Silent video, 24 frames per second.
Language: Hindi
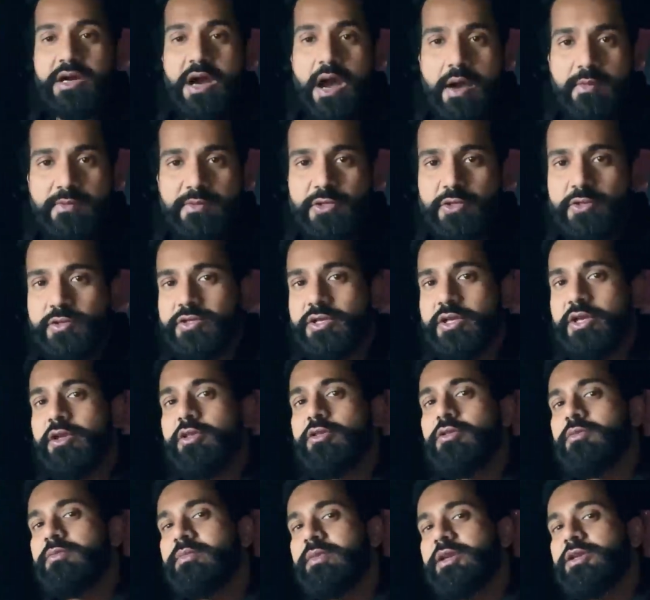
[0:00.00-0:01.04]
काप जीरो चाहिए
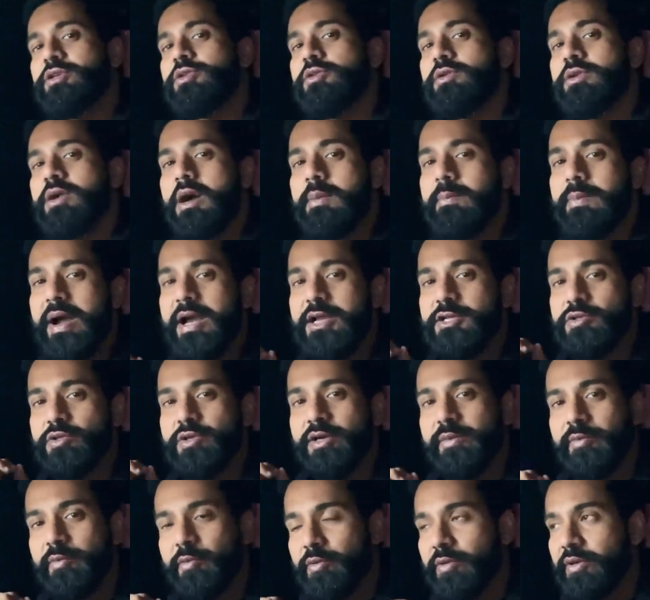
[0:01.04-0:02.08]
तो मेक श्योर sure आप
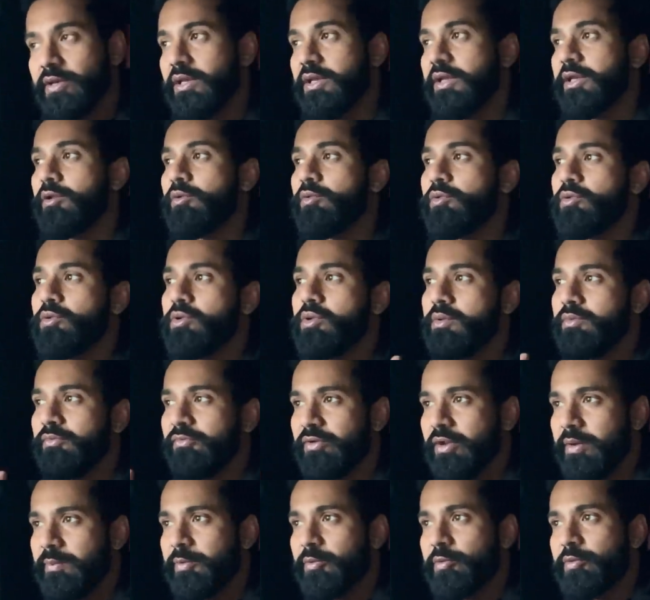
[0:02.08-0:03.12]
आइसोलेट प्रोटीन ले रहे हो क्योंकि
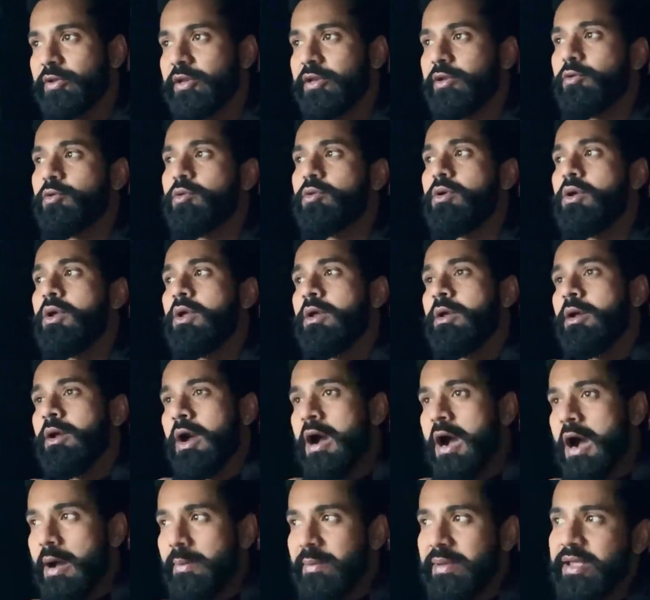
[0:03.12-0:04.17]
वे प्रोटीन को
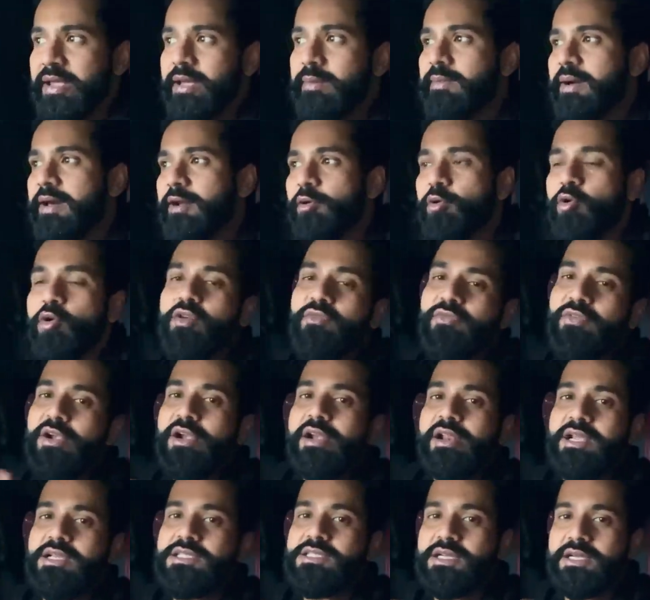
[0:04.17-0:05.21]
हम एक बार और
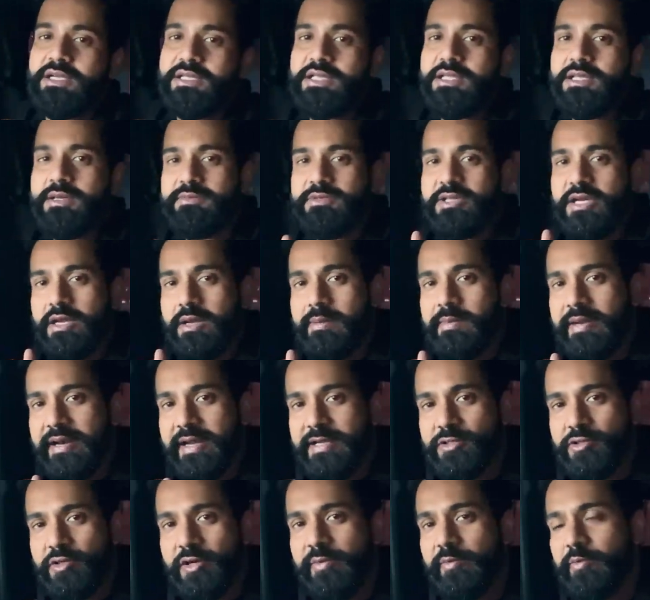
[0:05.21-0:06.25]
फिल्टराइज करते हैं तब जाके हमारा
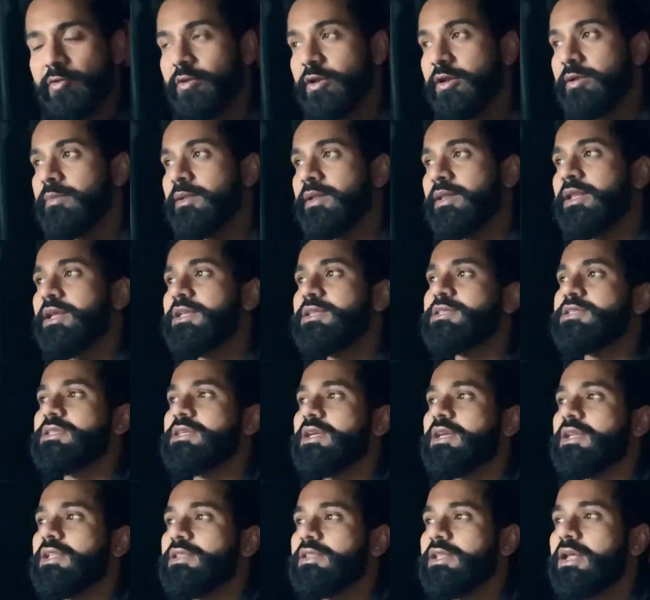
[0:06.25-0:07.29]
आइसोलेट प्रोटीन बनता है
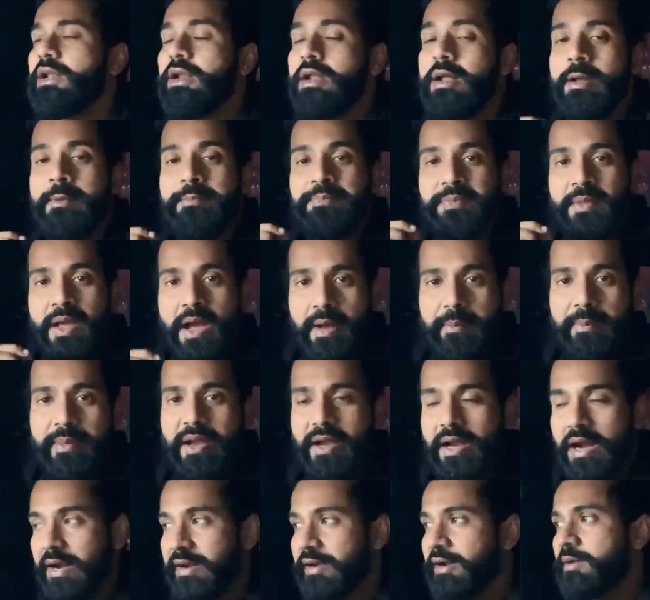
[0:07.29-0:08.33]
जिसके अंदर हमें
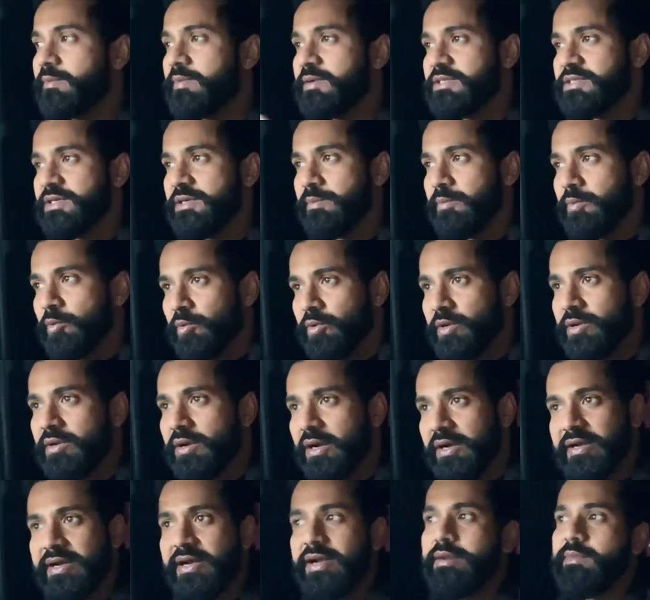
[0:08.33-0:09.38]
100% प्रोटीन
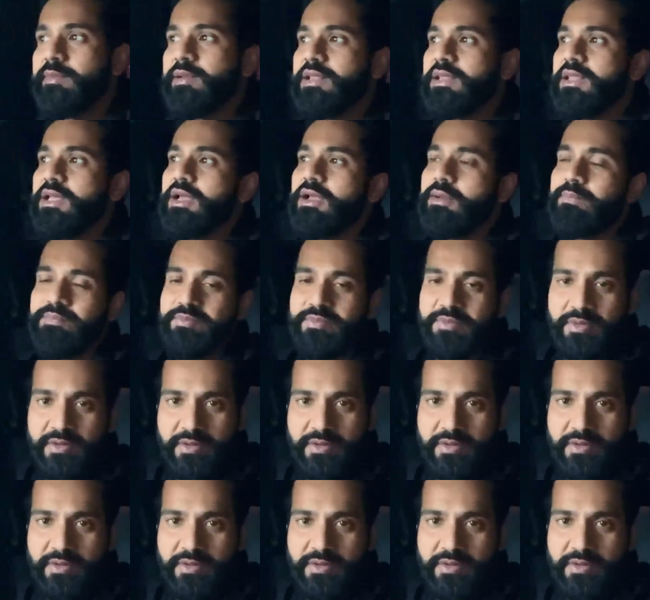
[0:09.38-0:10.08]
कंटेंट मिलता है